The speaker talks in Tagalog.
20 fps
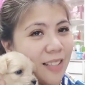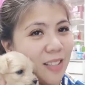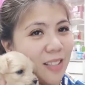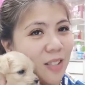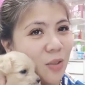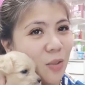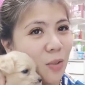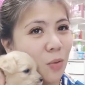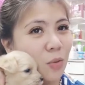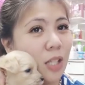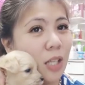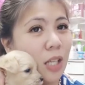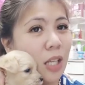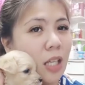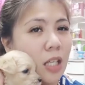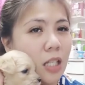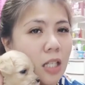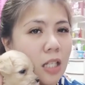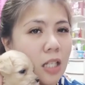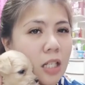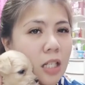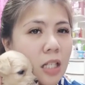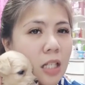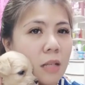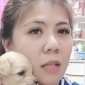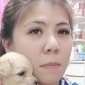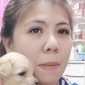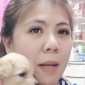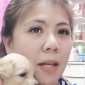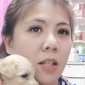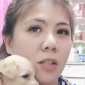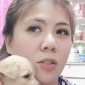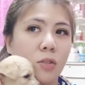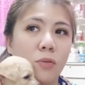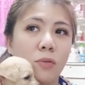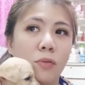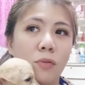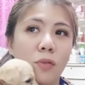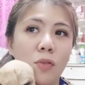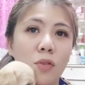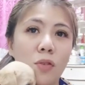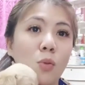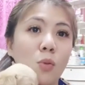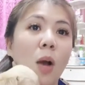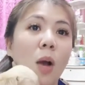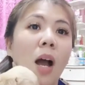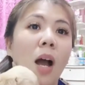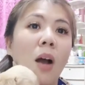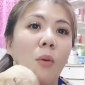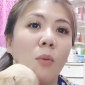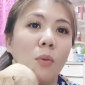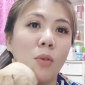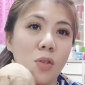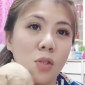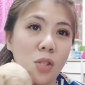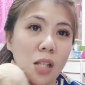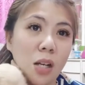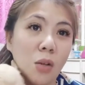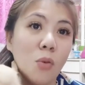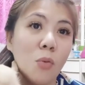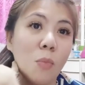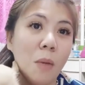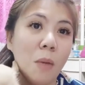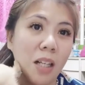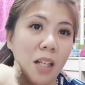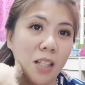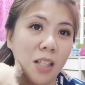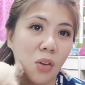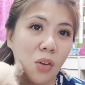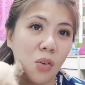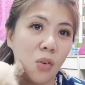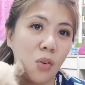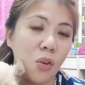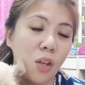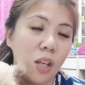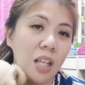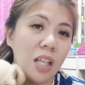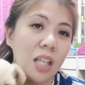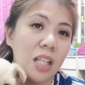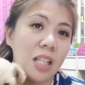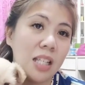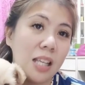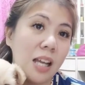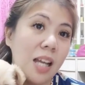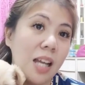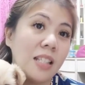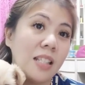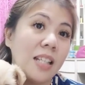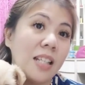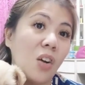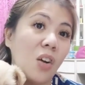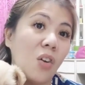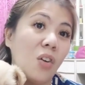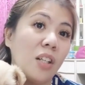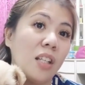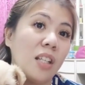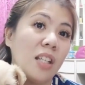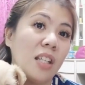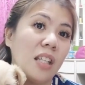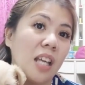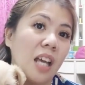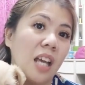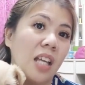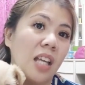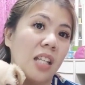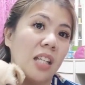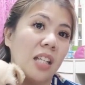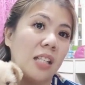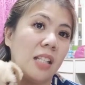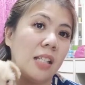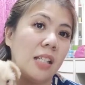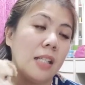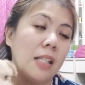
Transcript: You know, daily, parang yung first two hours ng umaga ko, sa kanila ko rin yan